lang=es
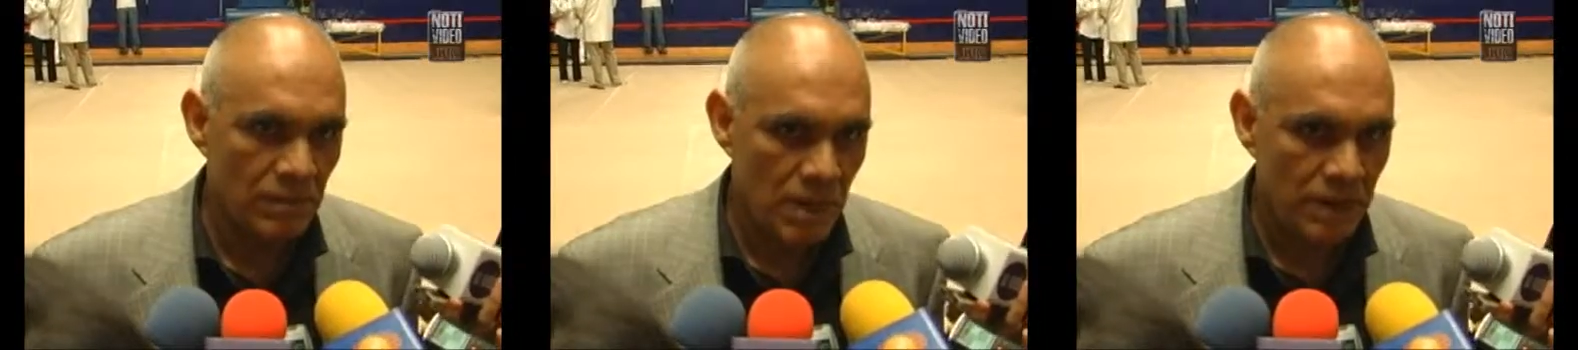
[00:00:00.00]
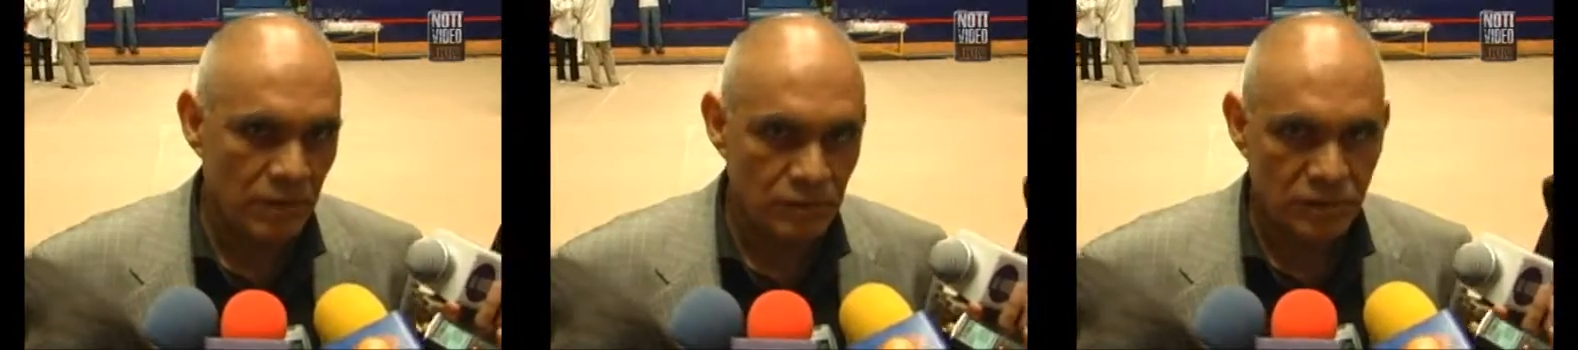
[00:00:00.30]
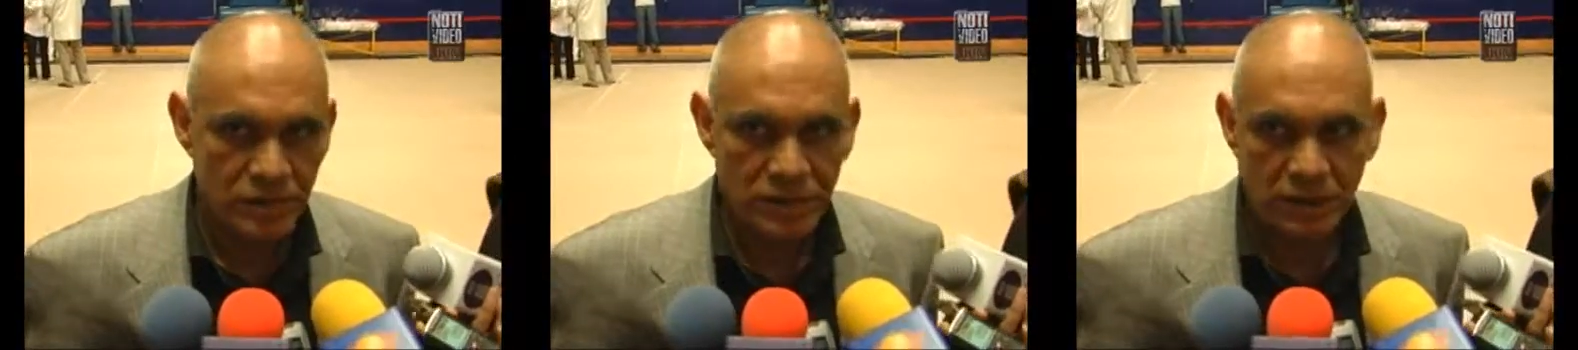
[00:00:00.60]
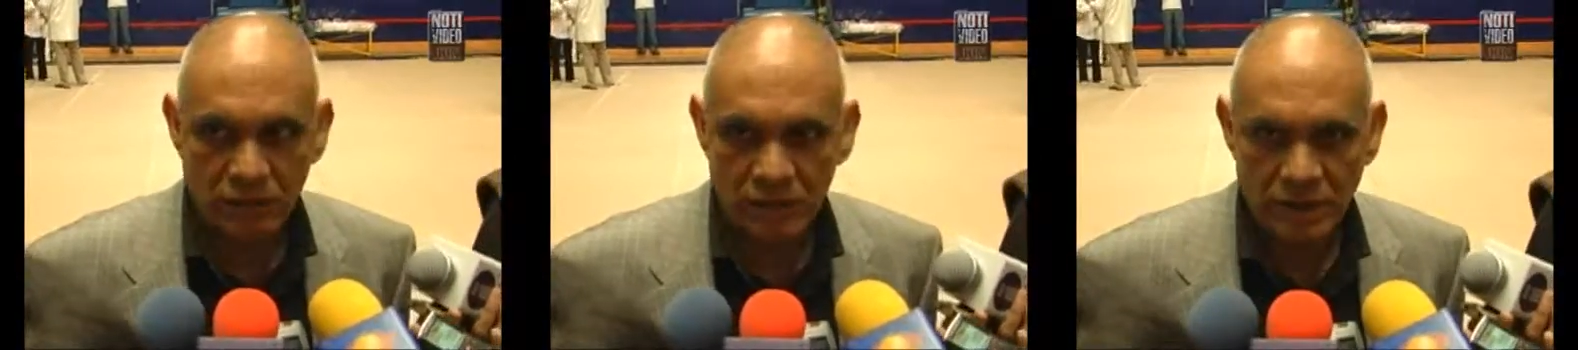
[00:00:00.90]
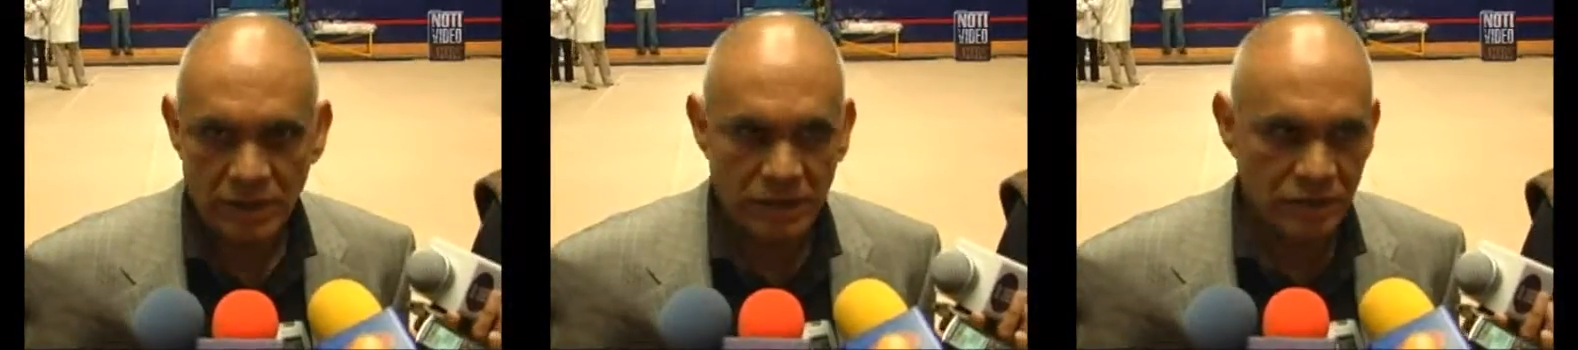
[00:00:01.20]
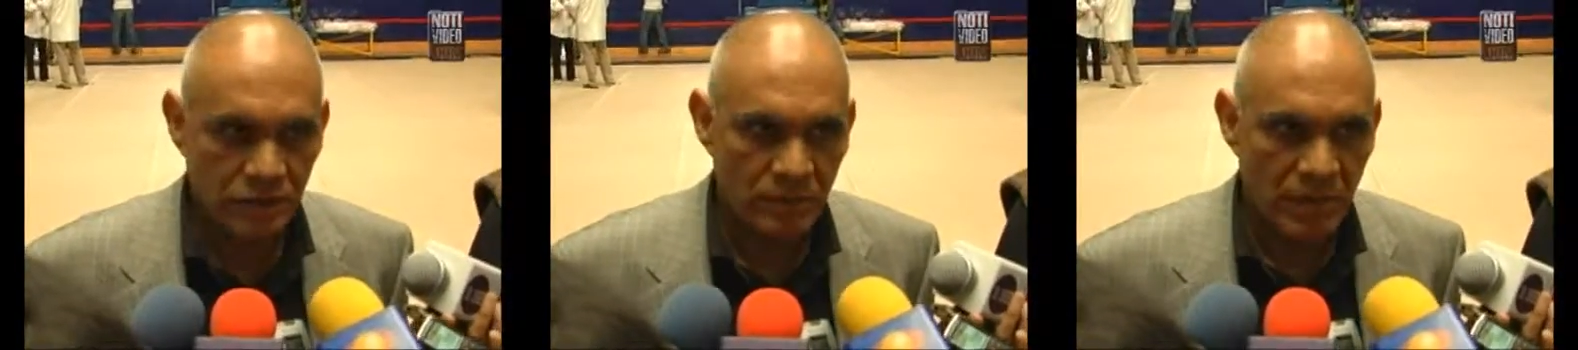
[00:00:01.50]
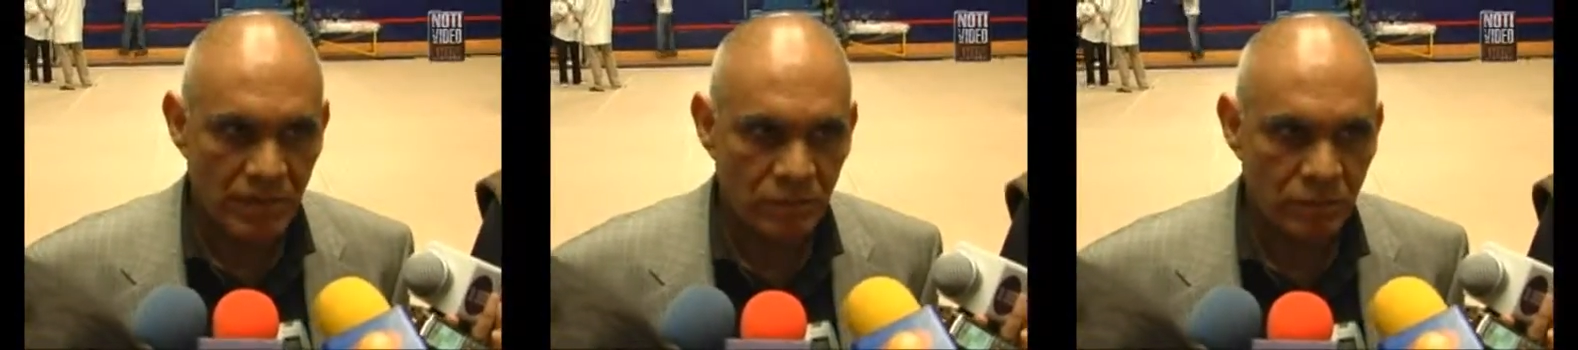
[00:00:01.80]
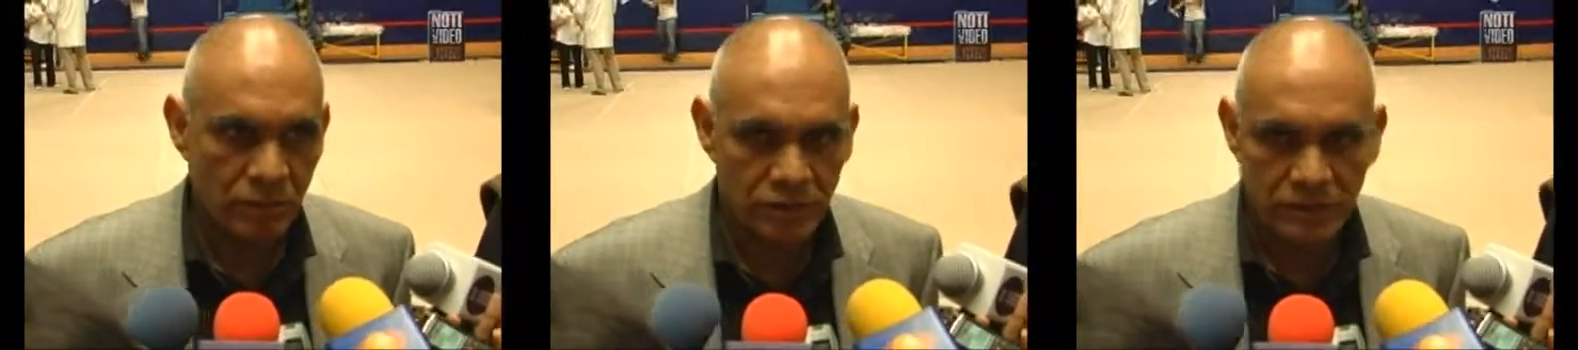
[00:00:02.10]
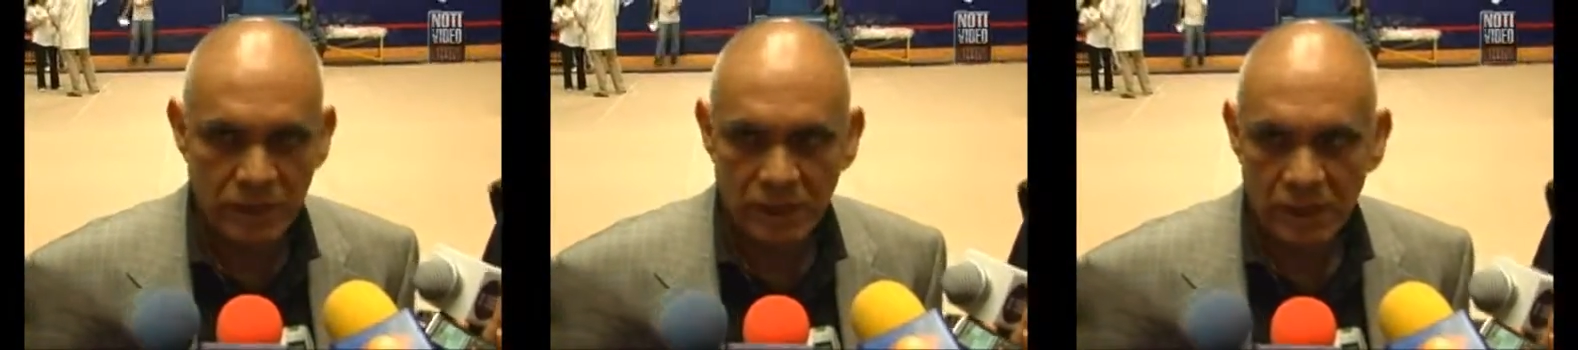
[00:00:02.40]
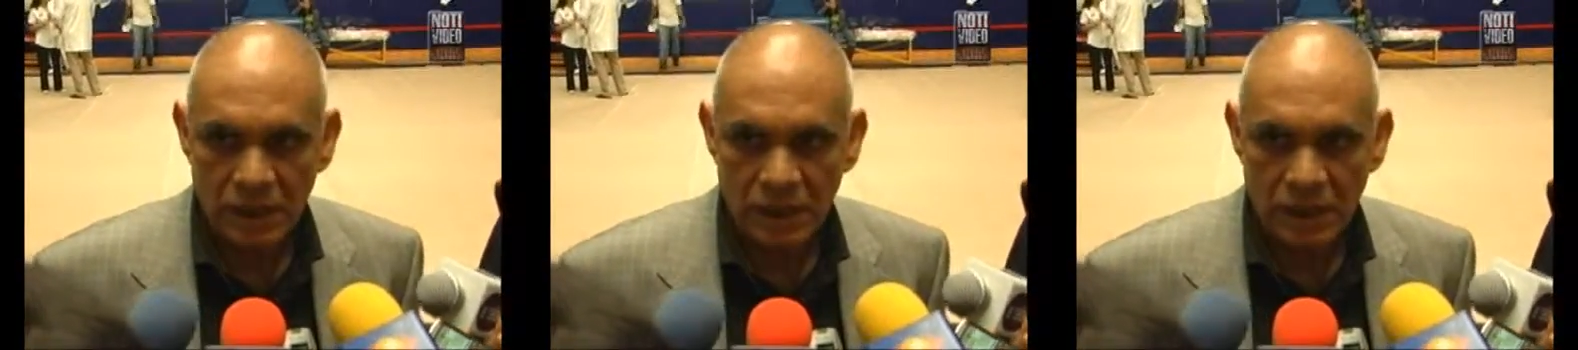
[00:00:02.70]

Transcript: más reducida, con una selección más rigurosa,